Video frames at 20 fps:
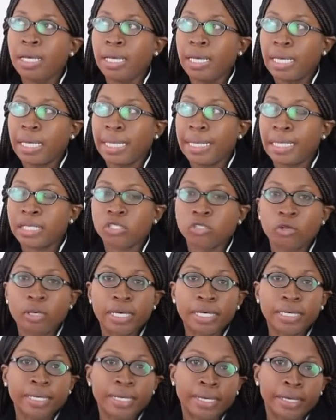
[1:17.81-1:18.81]
el hecho
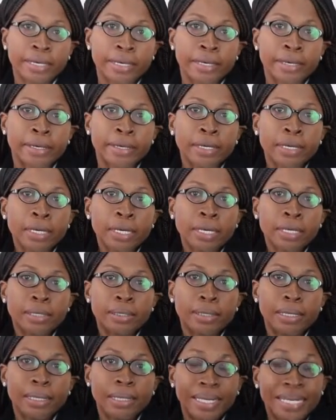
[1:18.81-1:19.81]
de que
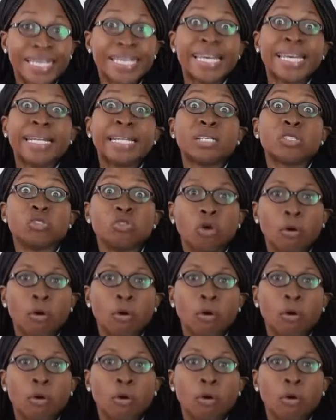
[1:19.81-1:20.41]
quienes